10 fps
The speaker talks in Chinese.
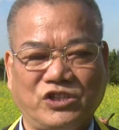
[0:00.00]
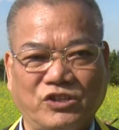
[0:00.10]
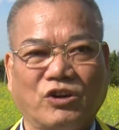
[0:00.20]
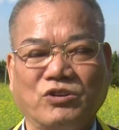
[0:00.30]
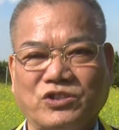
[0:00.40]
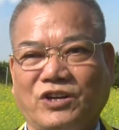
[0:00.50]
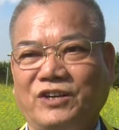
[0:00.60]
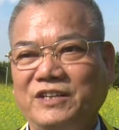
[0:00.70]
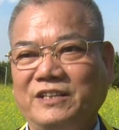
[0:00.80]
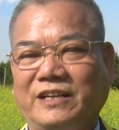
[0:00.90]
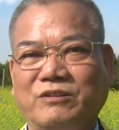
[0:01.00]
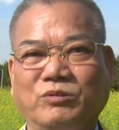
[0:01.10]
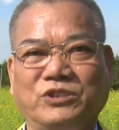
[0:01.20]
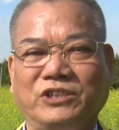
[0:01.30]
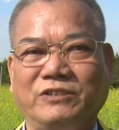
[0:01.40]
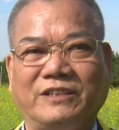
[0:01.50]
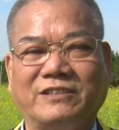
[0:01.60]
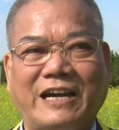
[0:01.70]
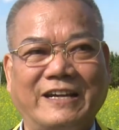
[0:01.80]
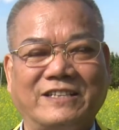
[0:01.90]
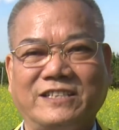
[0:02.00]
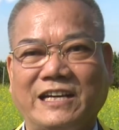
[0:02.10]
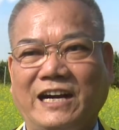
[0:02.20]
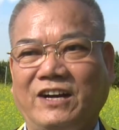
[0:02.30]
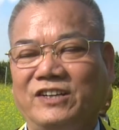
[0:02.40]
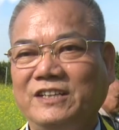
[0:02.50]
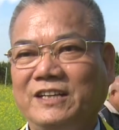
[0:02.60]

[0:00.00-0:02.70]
市公所，咱区市长的答应之下吼，